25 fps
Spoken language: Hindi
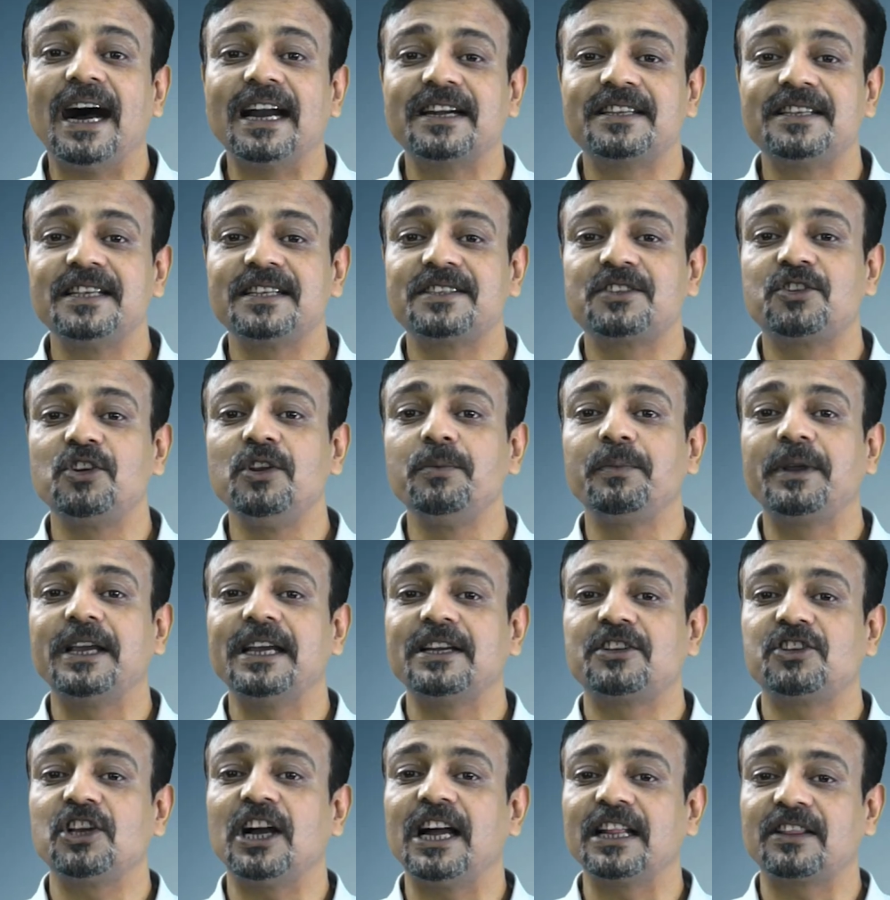आर्ट्स स्ट्रीम
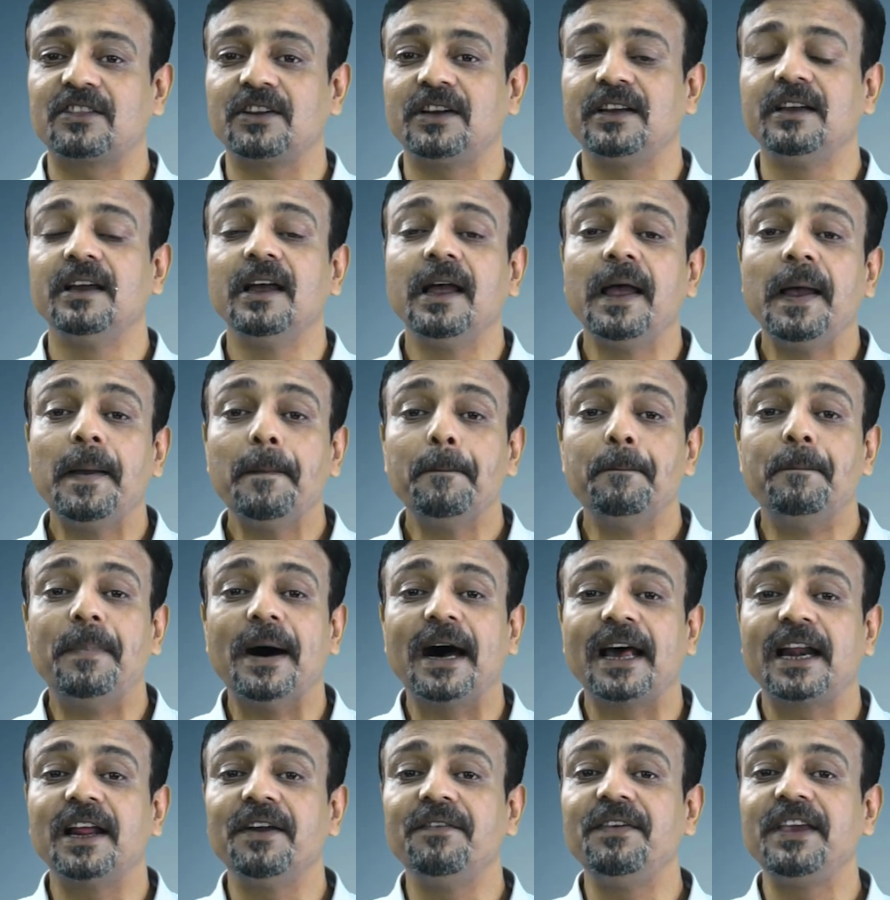के छात्र
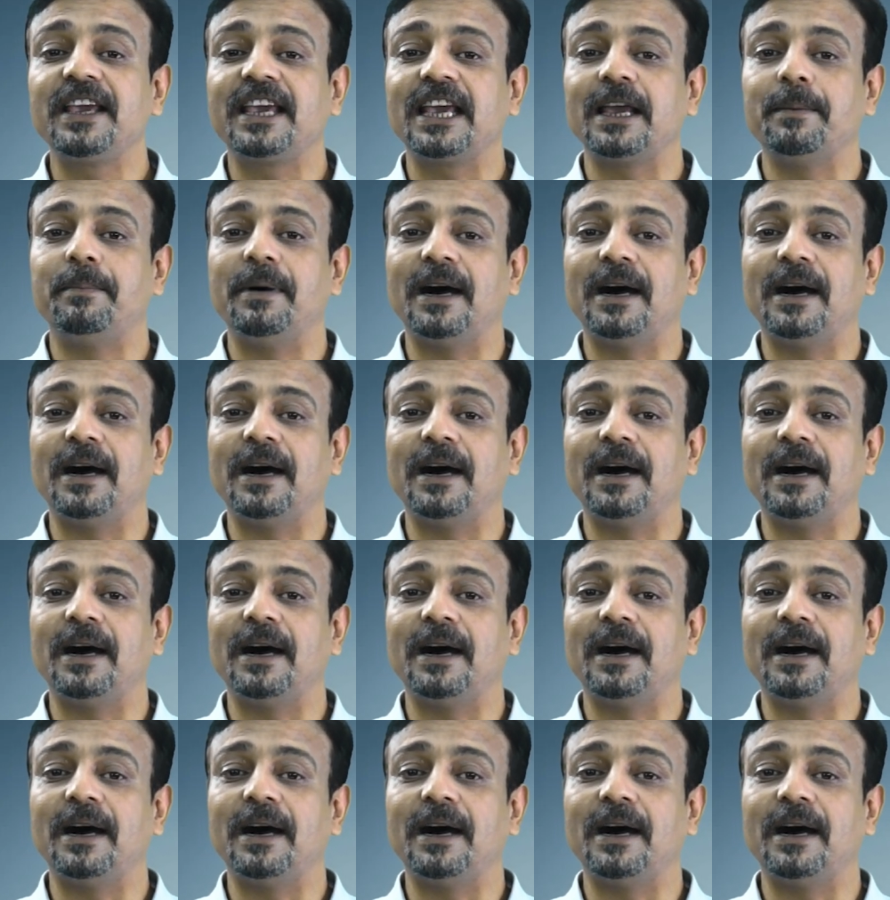बारहवीं के